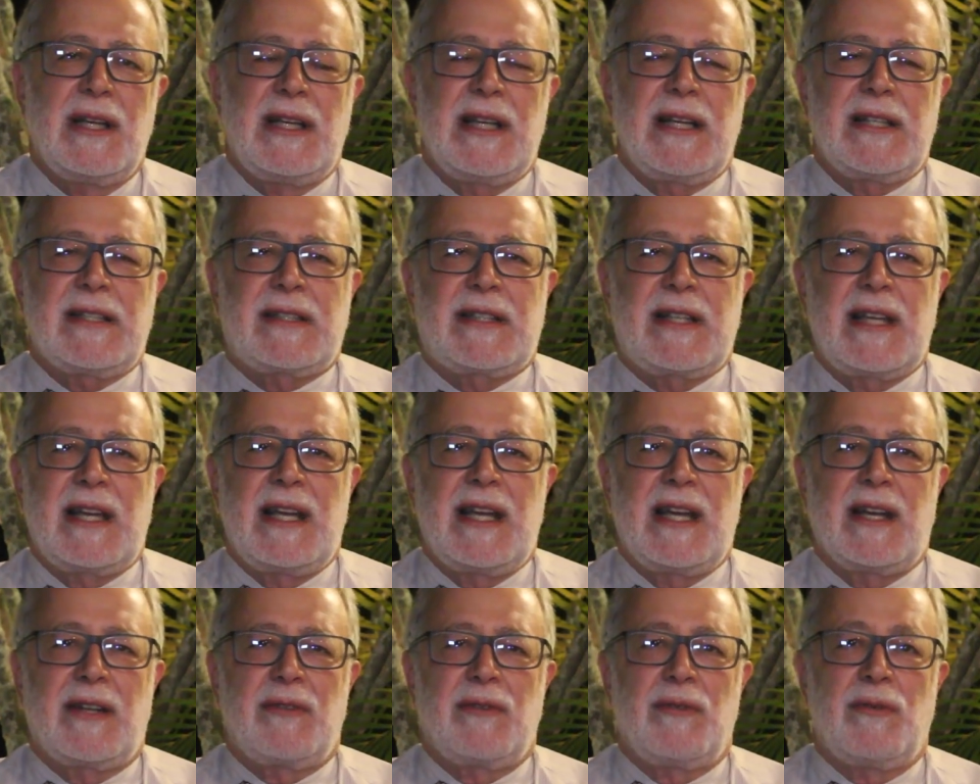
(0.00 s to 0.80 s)
Esse
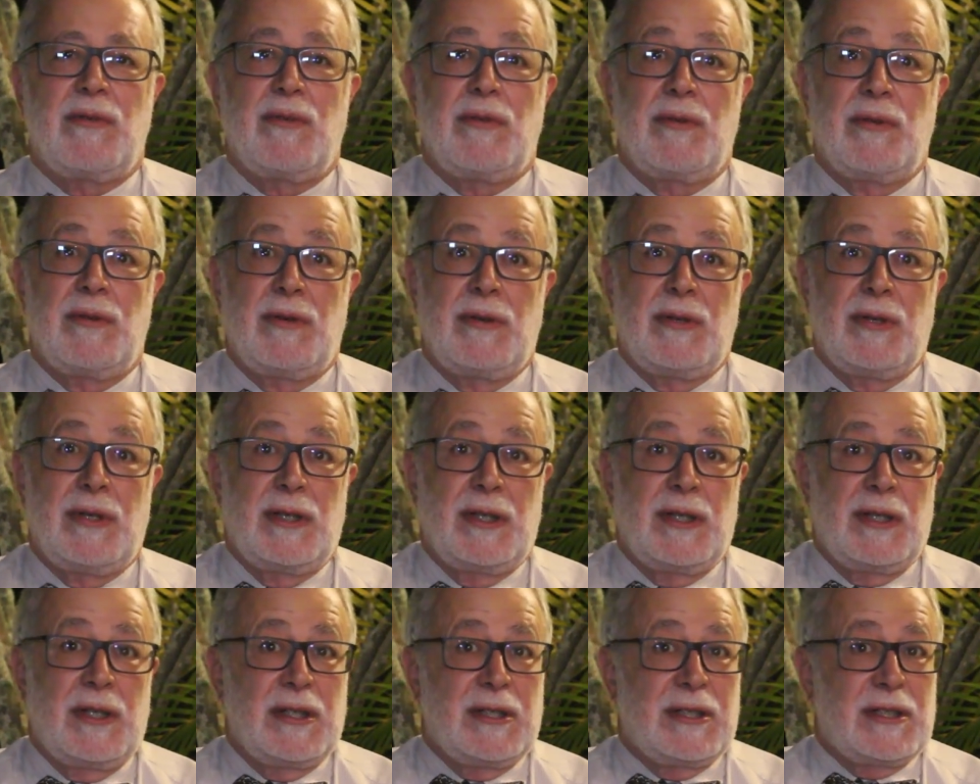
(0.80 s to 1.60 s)
terreno,
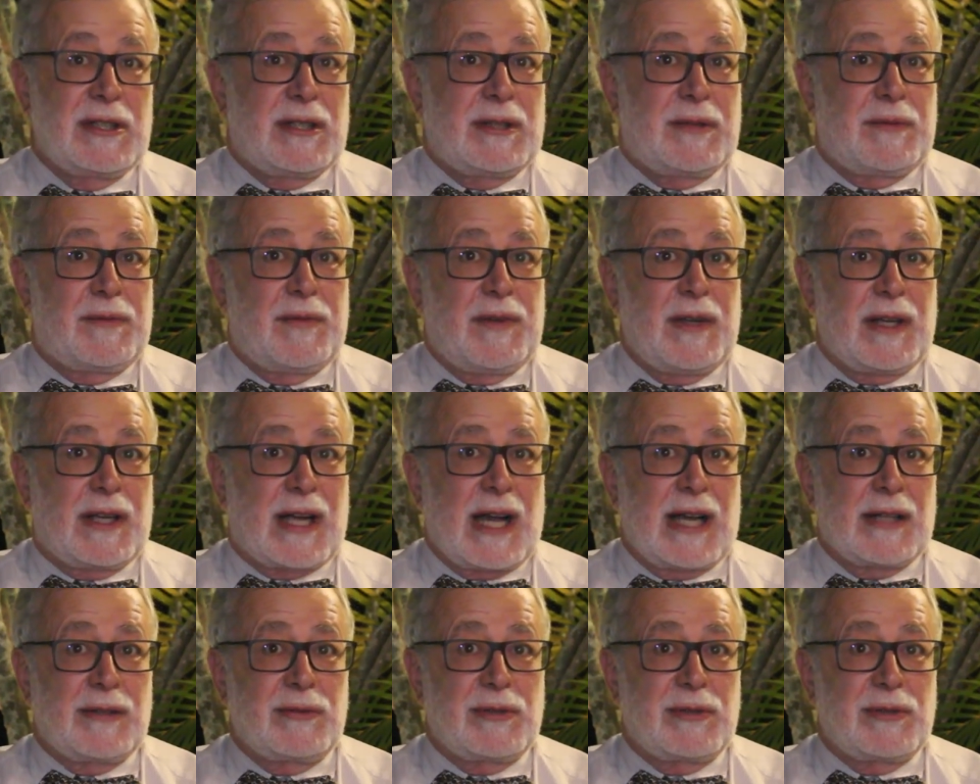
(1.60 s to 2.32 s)
se ficar